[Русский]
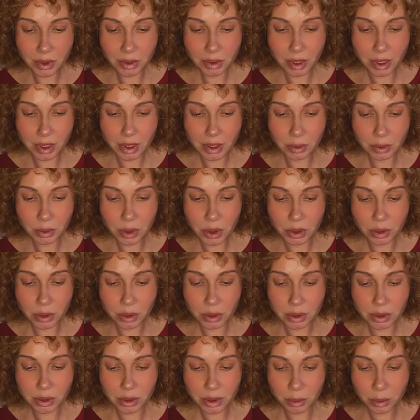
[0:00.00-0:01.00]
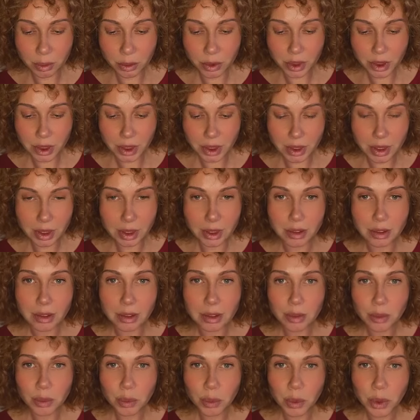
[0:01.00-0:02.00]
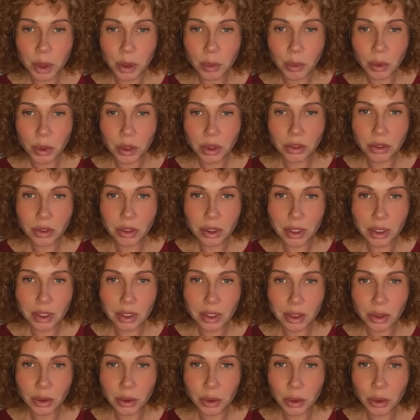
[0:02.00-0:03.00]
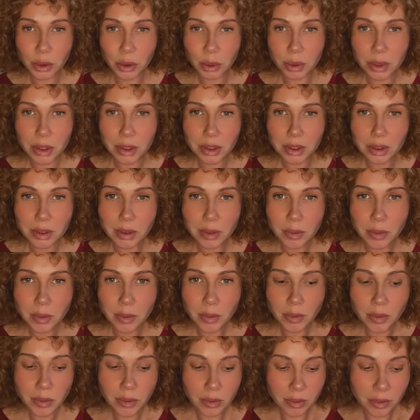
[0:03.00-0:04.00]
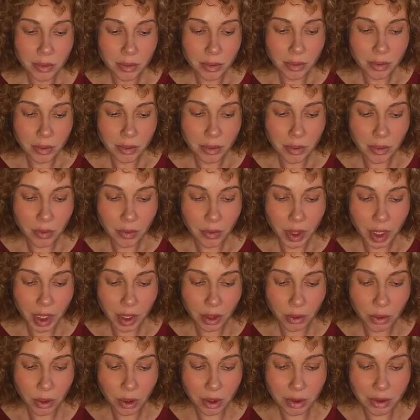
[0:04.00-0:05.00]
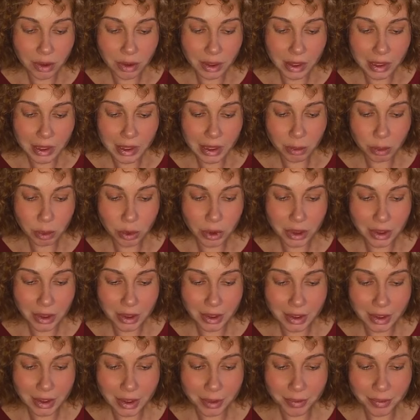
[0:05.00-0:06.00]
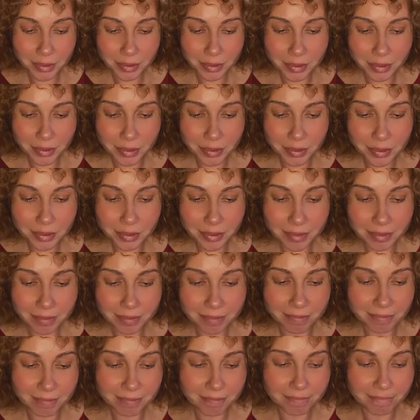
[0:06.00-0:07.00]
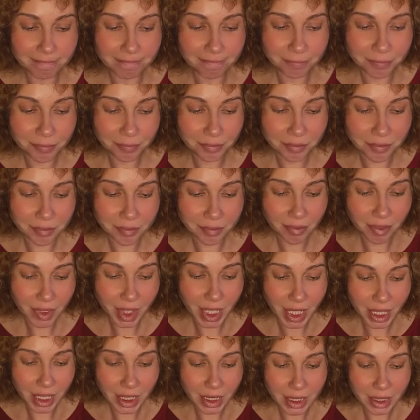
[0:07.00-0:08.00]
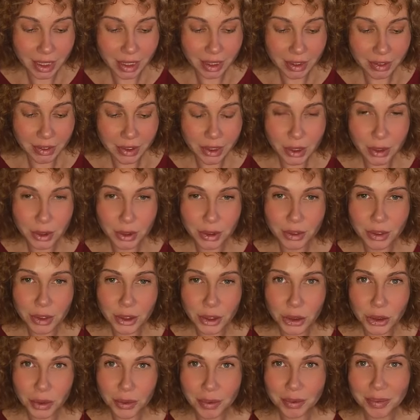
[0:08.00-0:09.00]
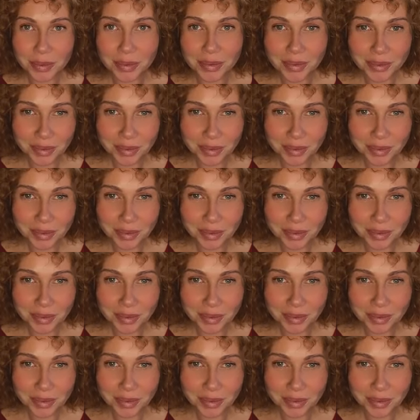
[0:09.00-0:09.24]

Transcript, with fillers: буквально минутку запустится прямой эфир на ютубе. О, запустился. Угу. Все, вижу.